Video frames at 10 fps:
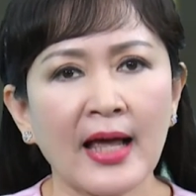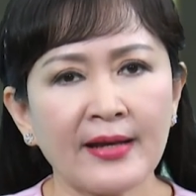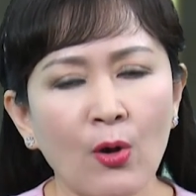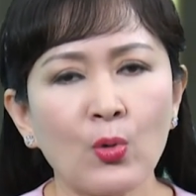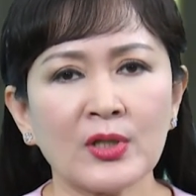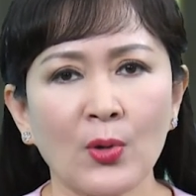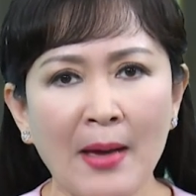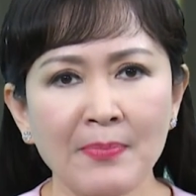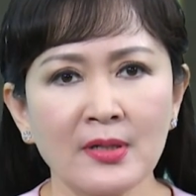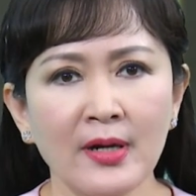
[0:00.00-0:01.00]
Thời gian đầu
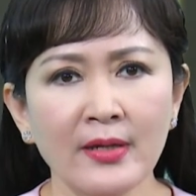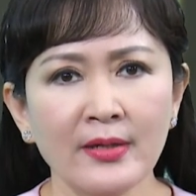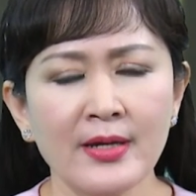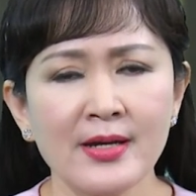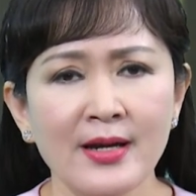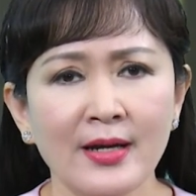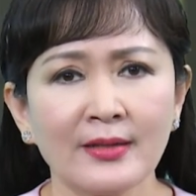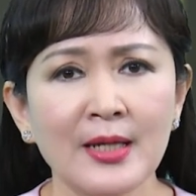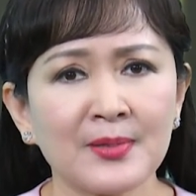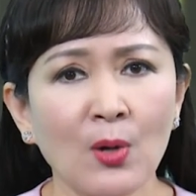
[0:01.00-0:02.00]
sau đám cưới,
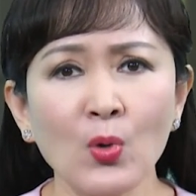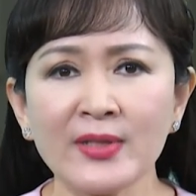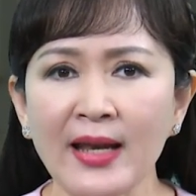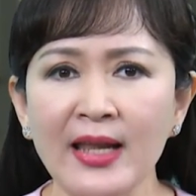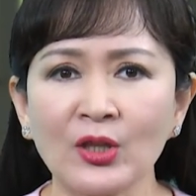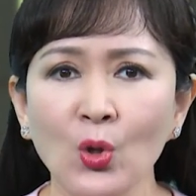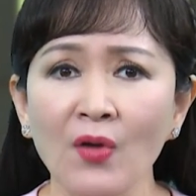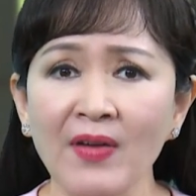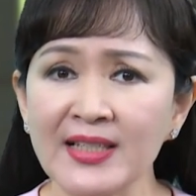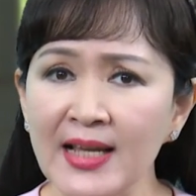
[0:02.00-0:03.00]
nhịp sống của gia đình
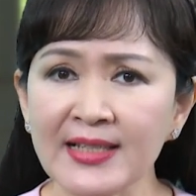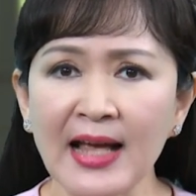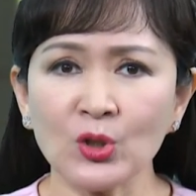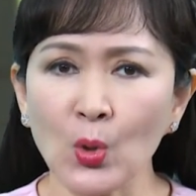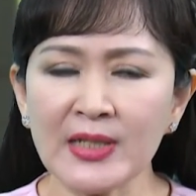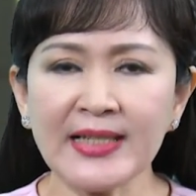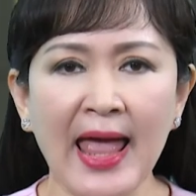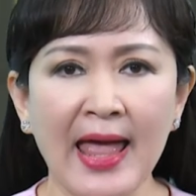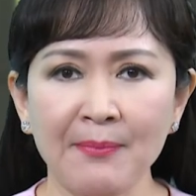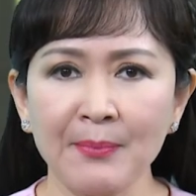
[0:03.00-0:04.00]
tôi vẫn diễn ra suôn
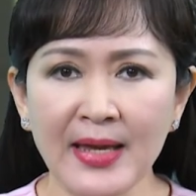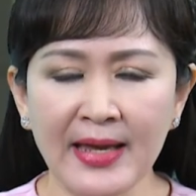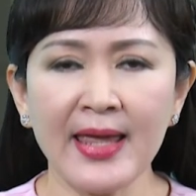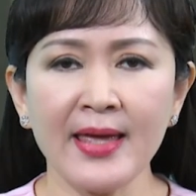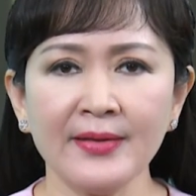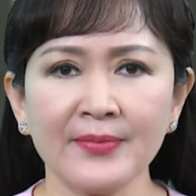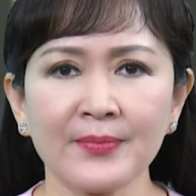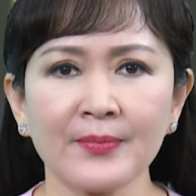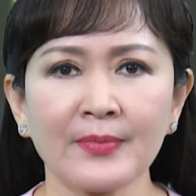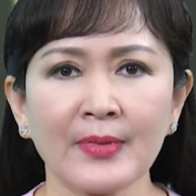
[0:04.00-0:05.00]
sẻ, bình yên.
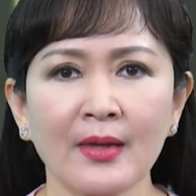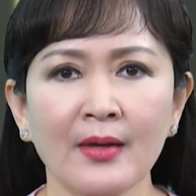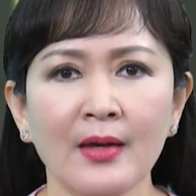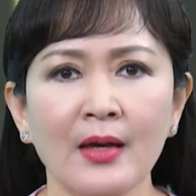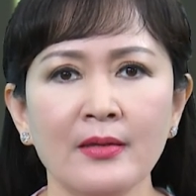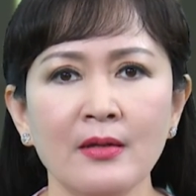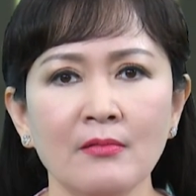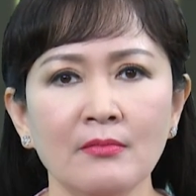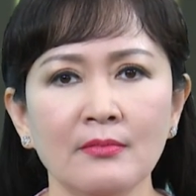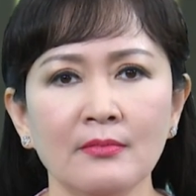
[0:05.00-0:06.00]

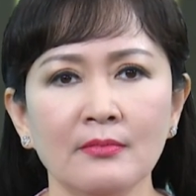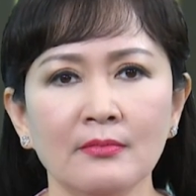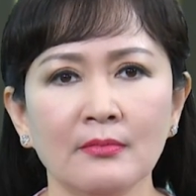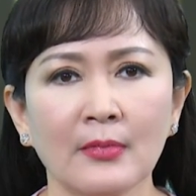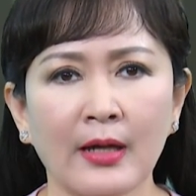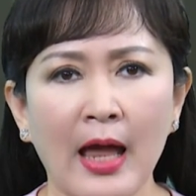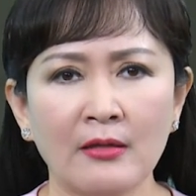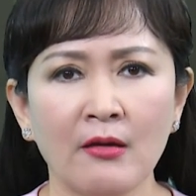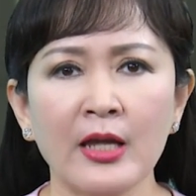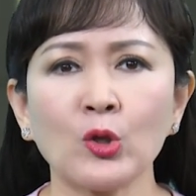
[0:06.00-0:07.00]
Nhưng
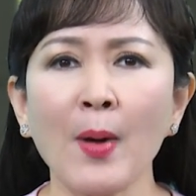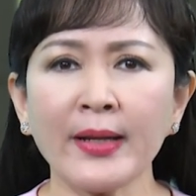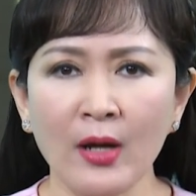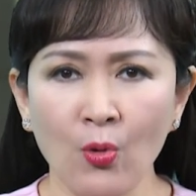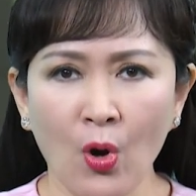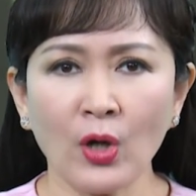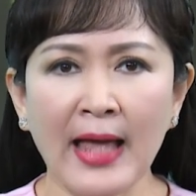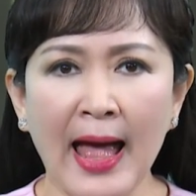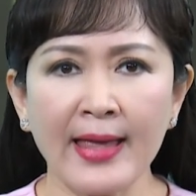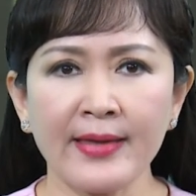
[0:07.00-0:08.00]
kể từ khi tôi bắt đầu
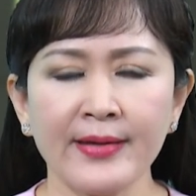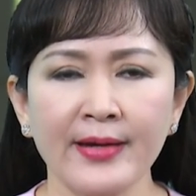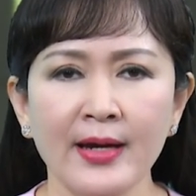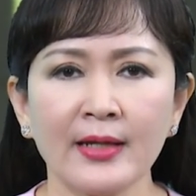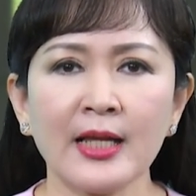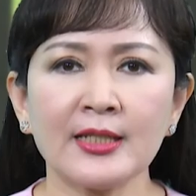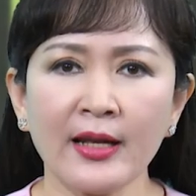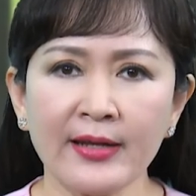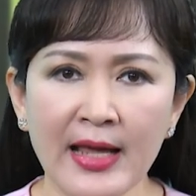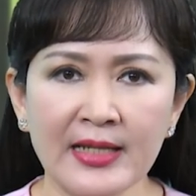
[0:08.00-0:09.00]
có thai
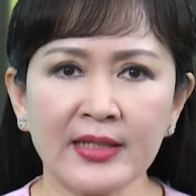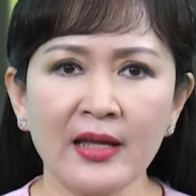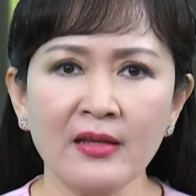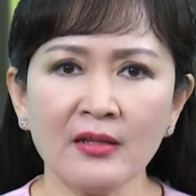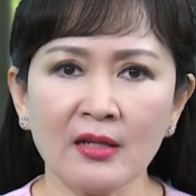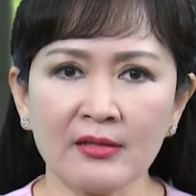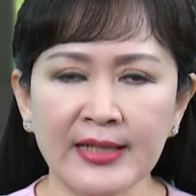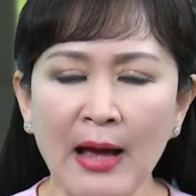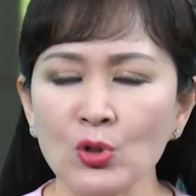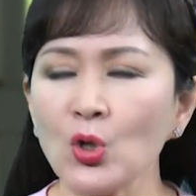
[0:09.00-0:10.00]
thì dần nảy sinh những
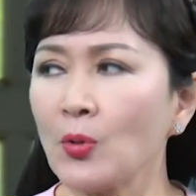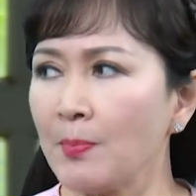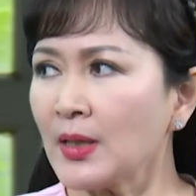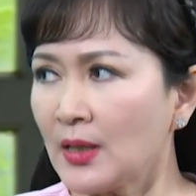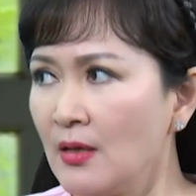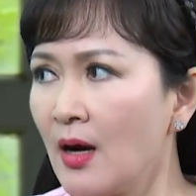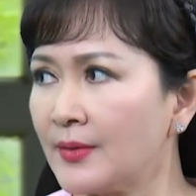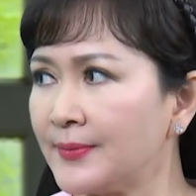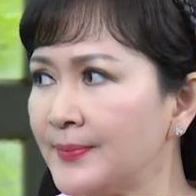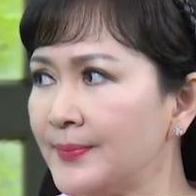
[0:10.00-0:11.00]
sự xáo trộn bất
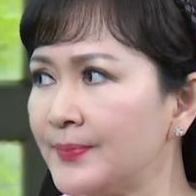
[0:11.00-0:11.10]
thường.